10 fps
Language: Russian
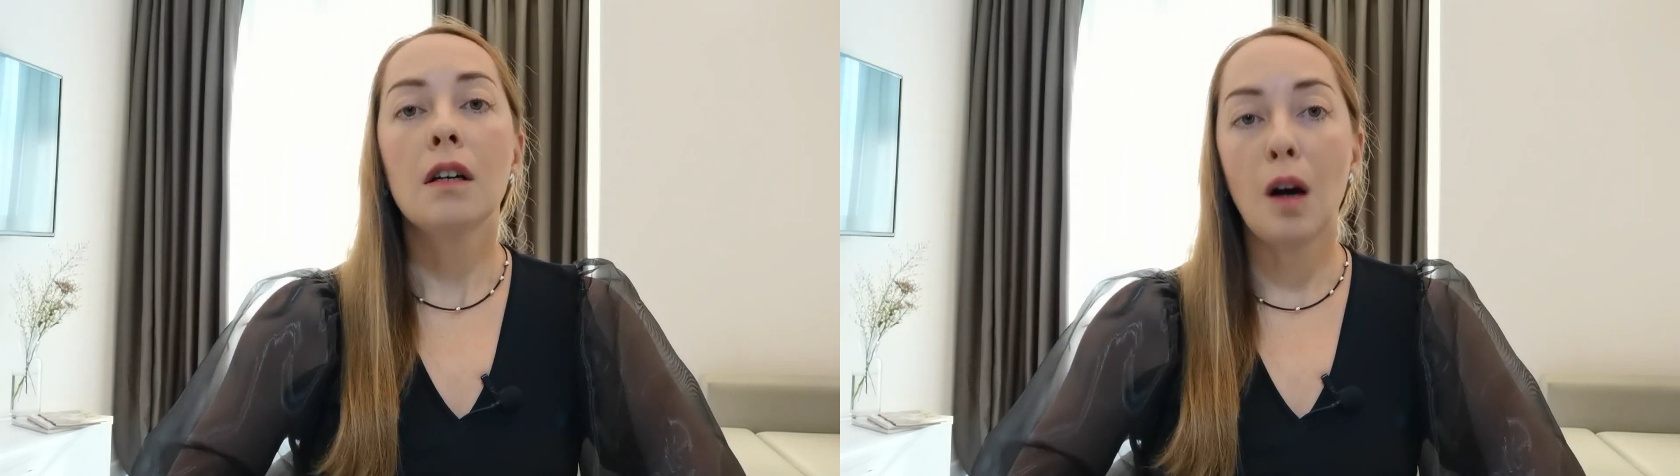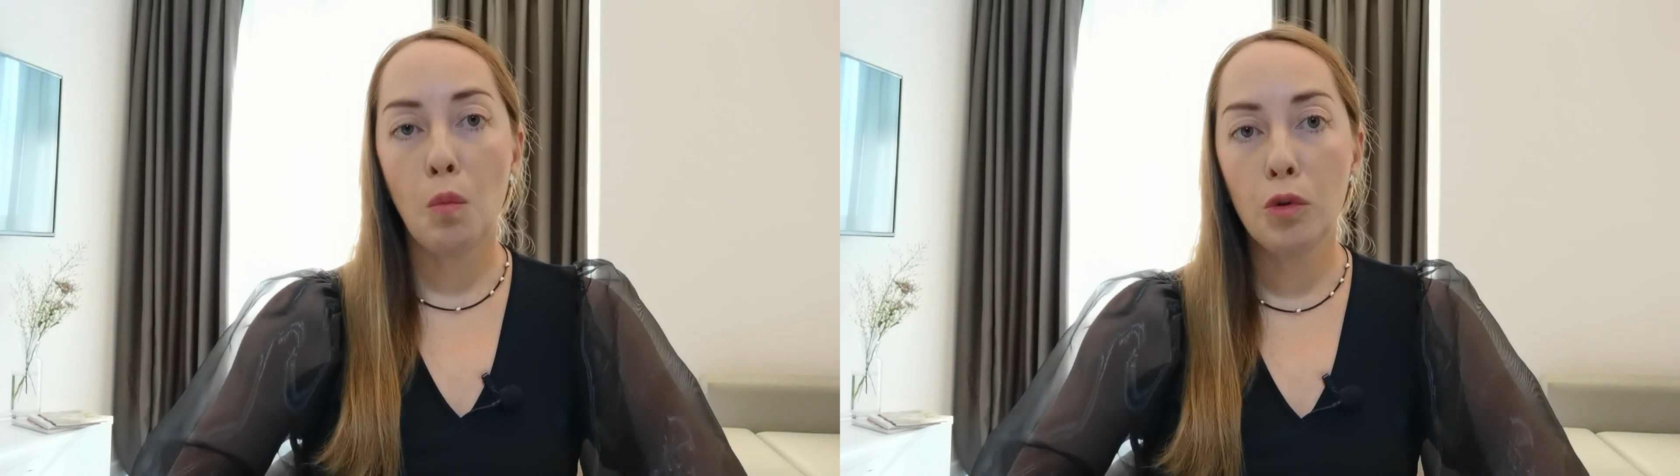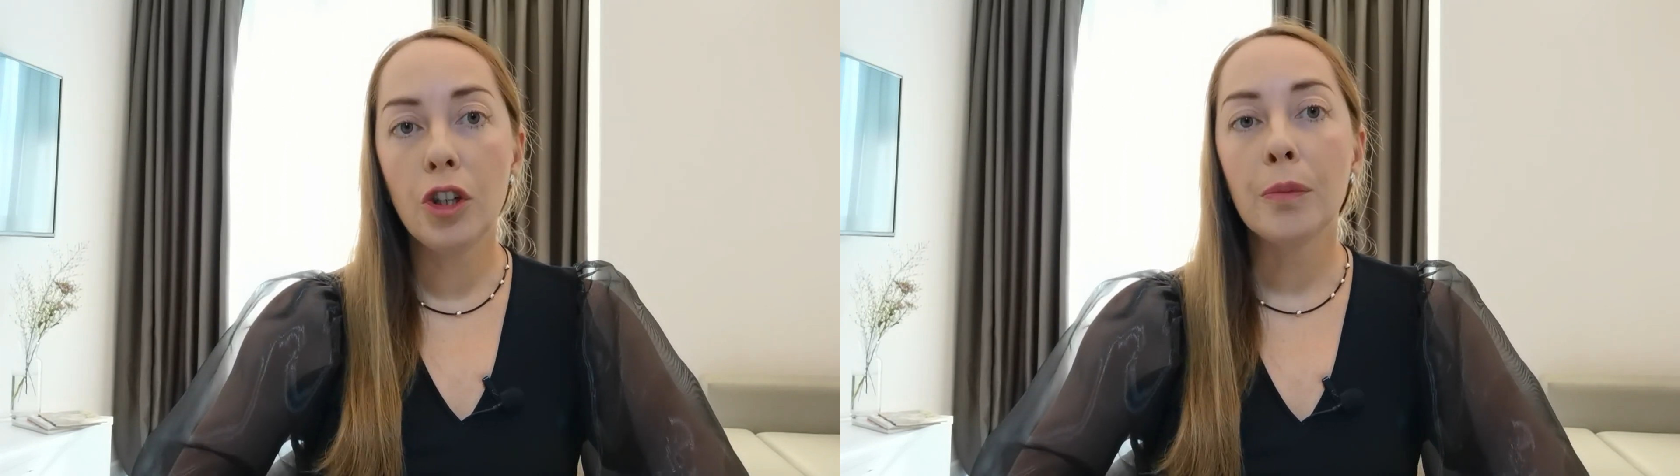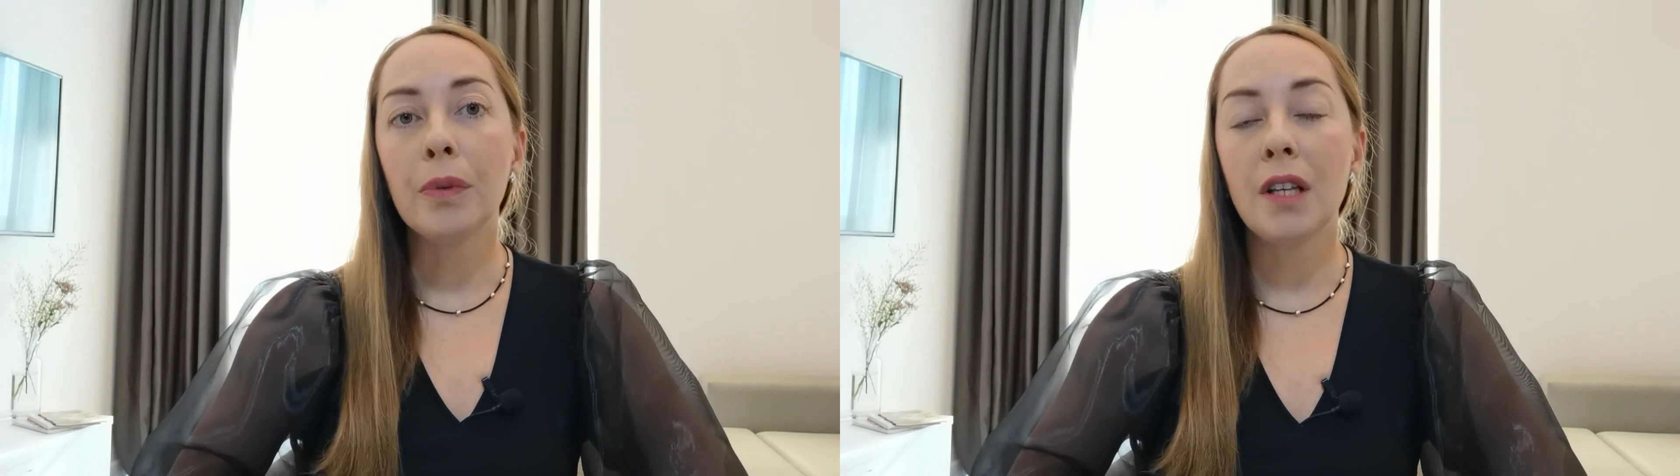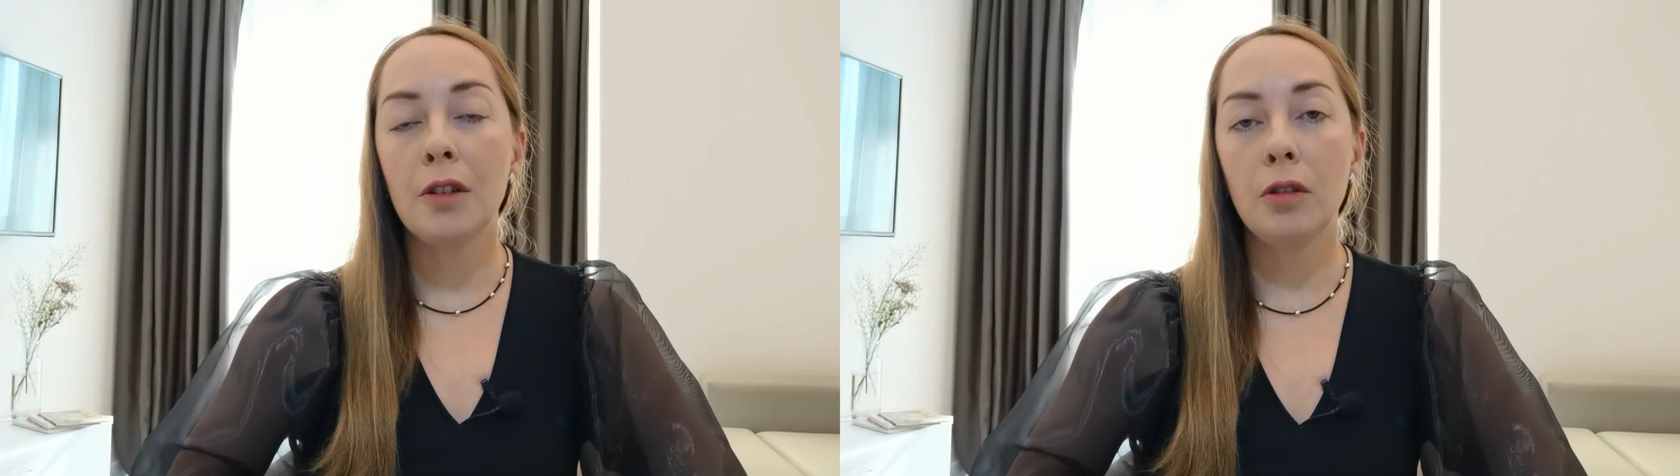Кому же
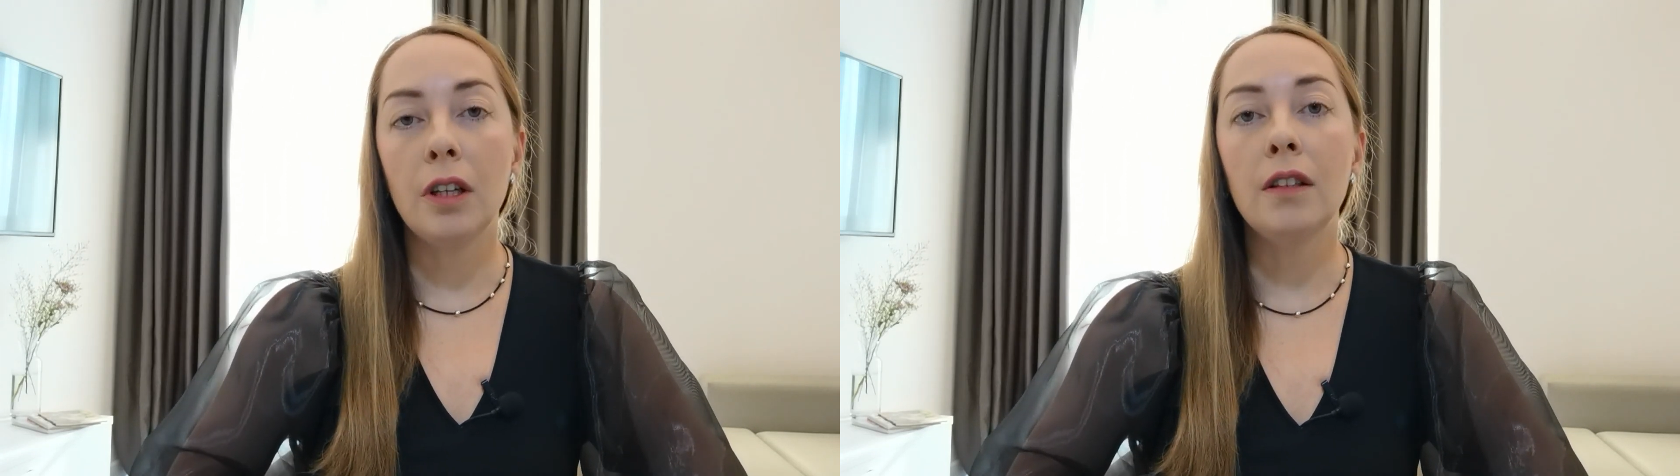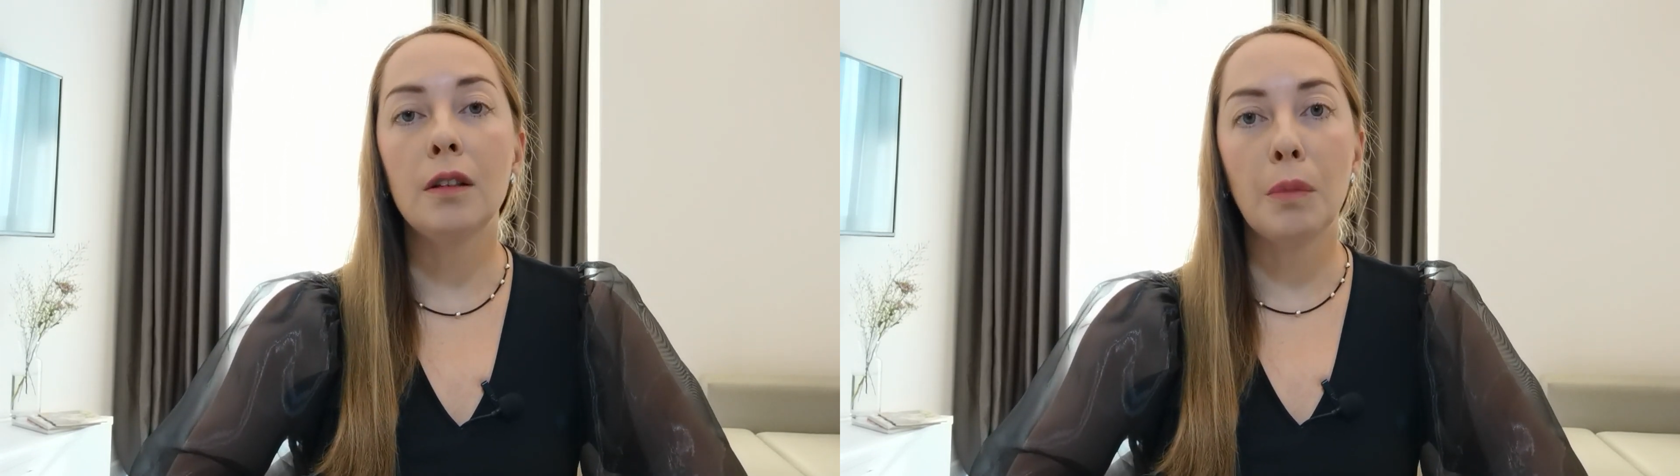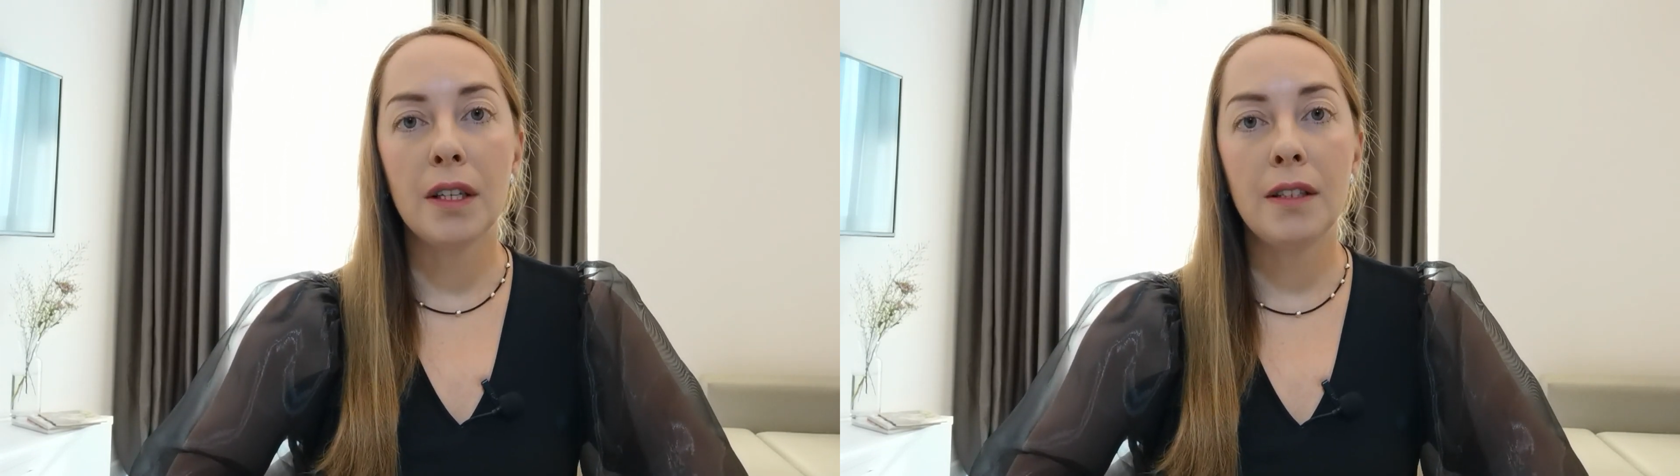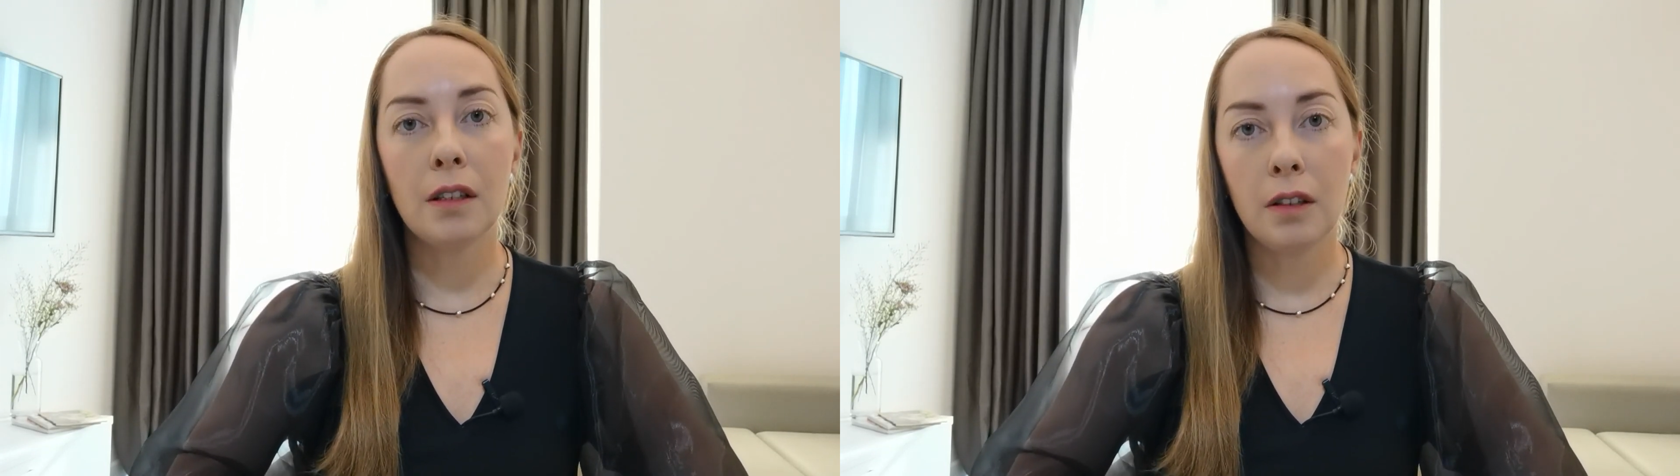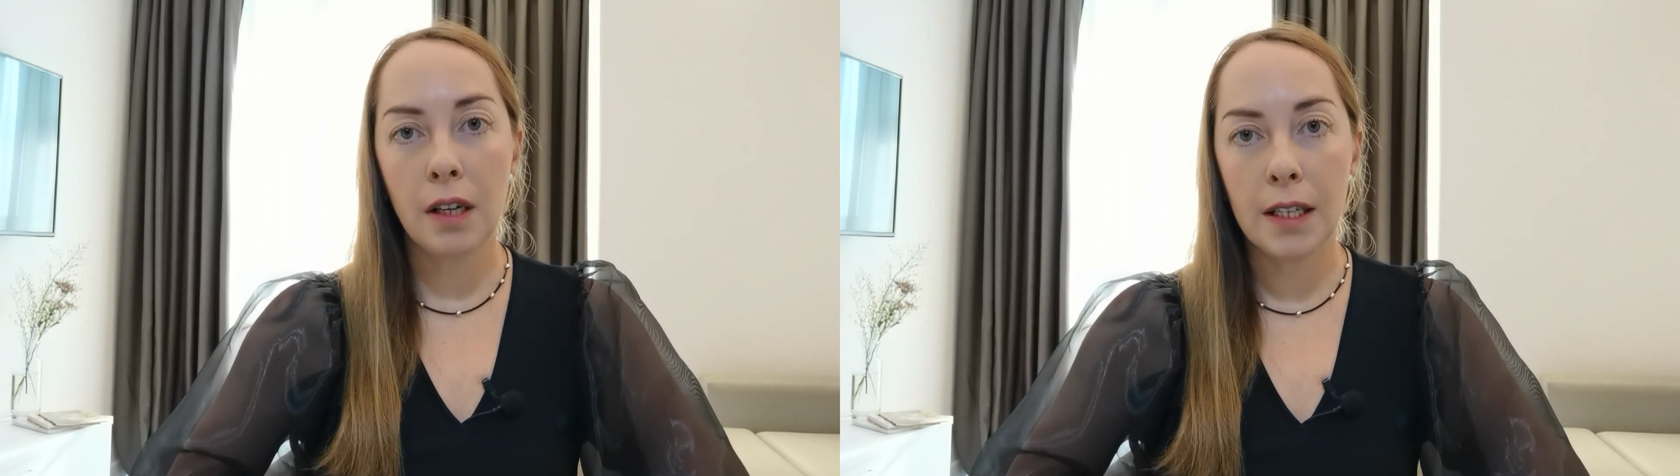подойдет этот
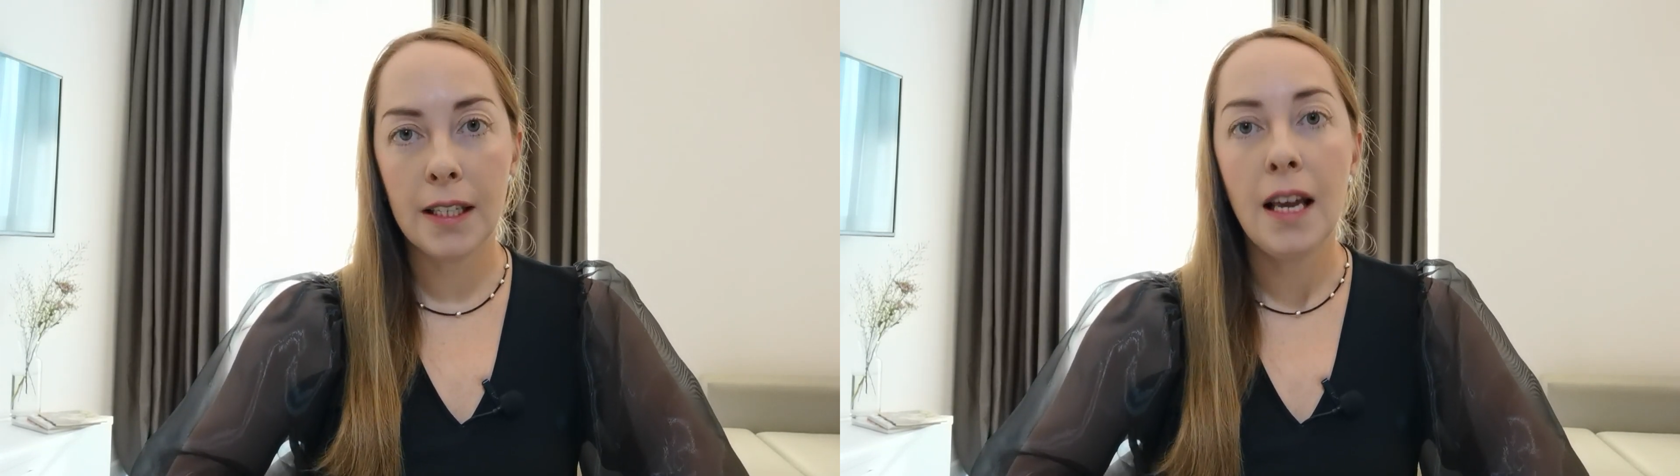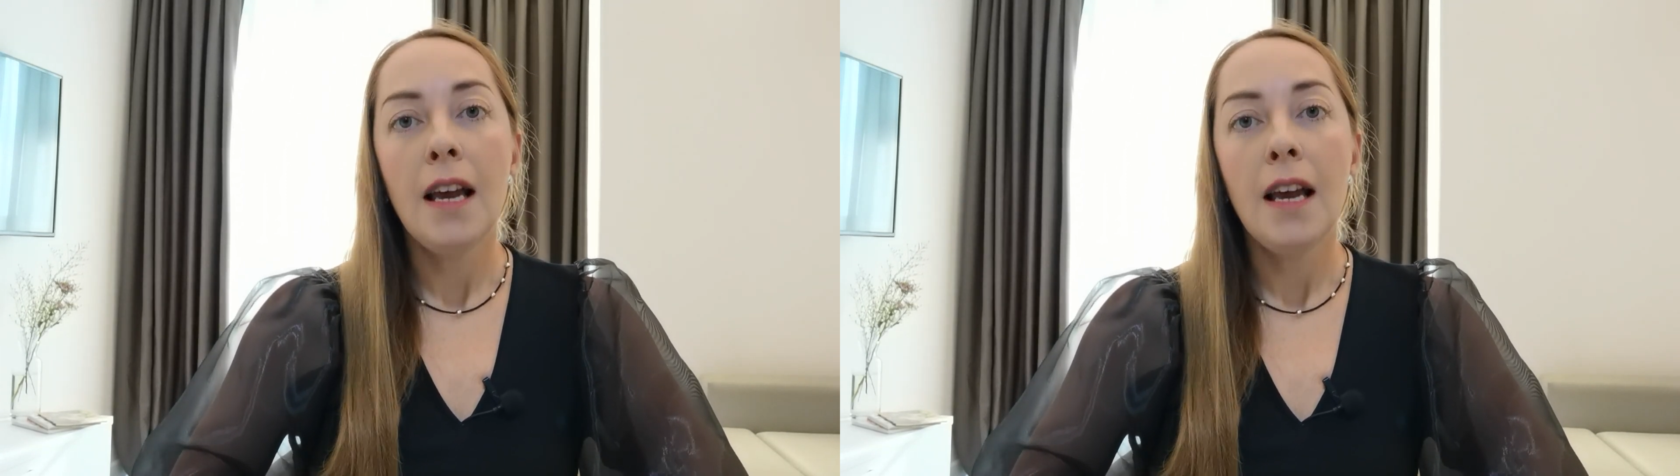мастер-класс?